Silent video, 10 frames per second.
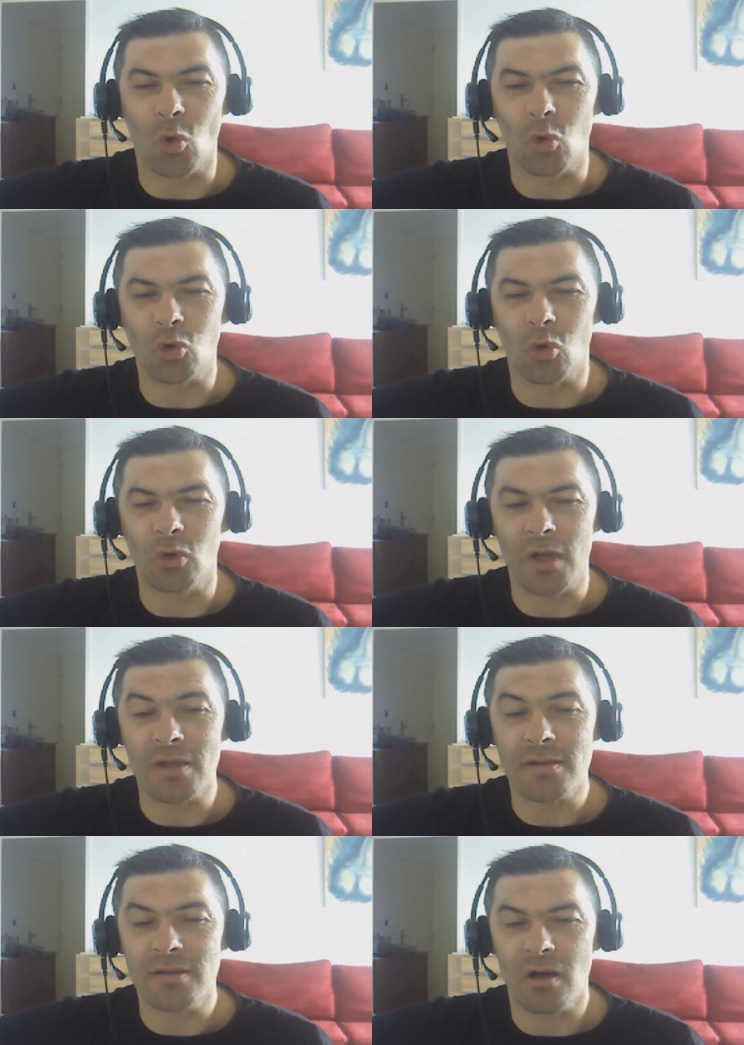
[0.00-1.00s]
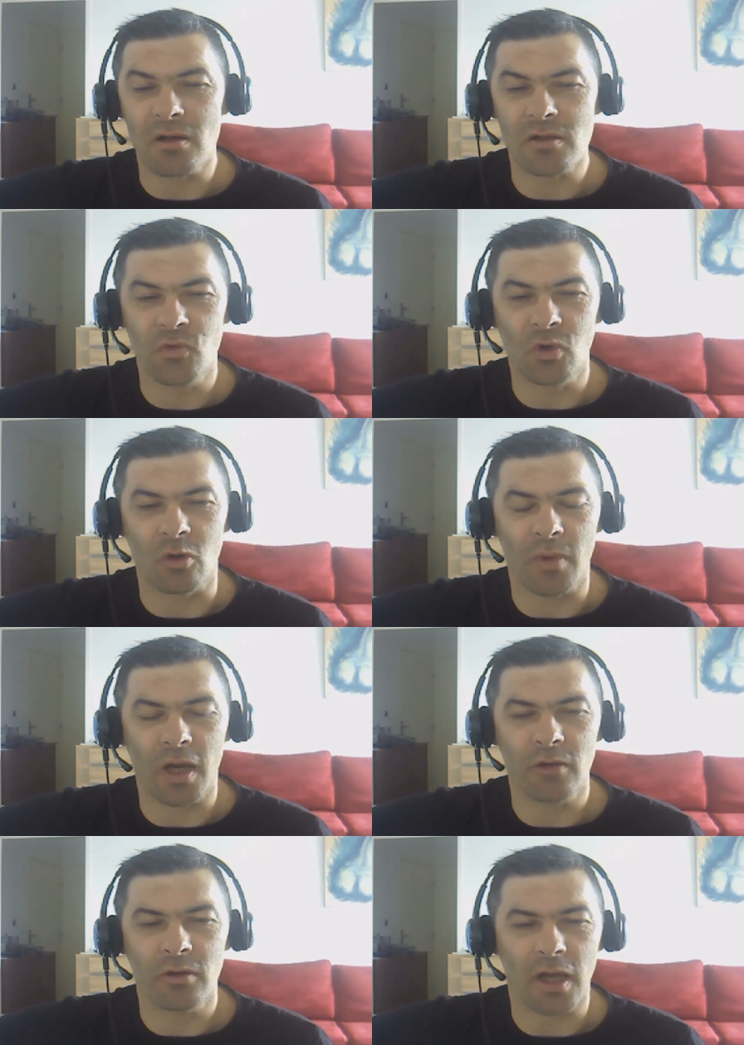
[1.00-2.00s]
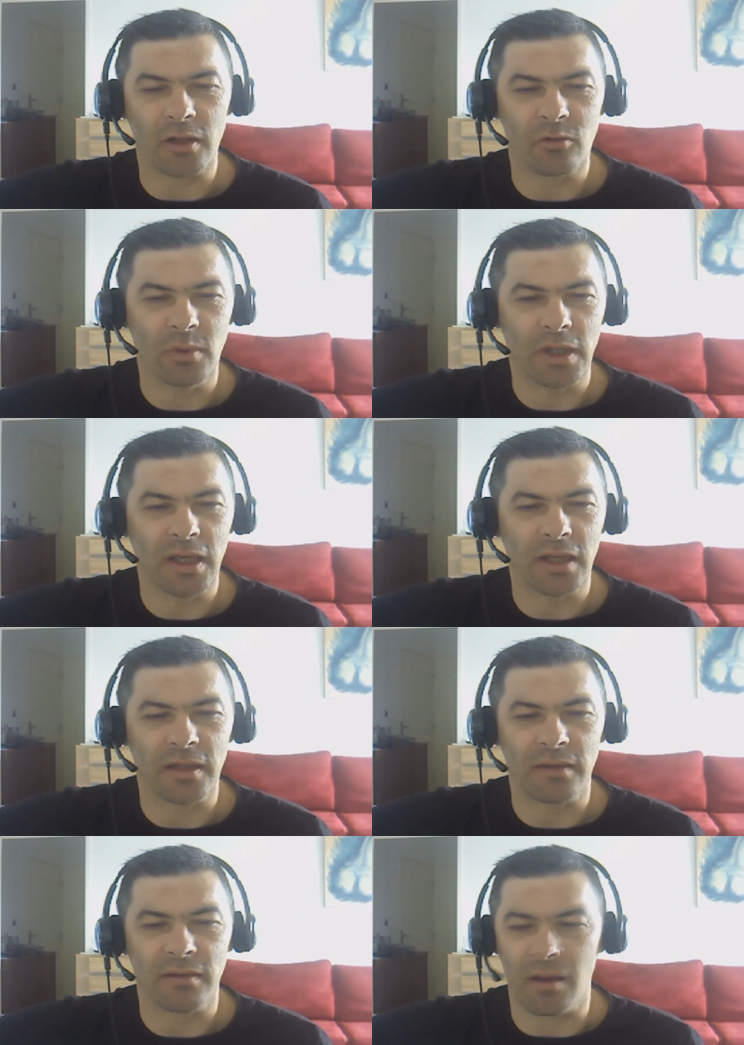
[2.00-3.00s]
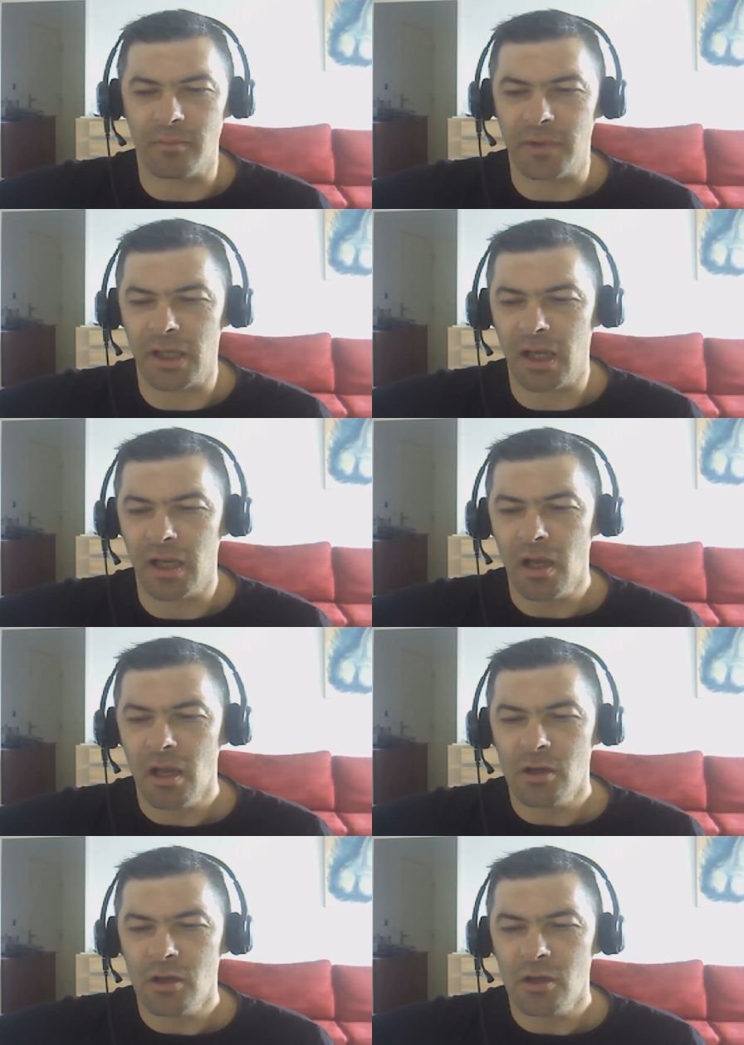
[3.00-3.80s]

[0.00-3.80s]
trop trop d'incidence vu que Mario Kart oui, était terminé,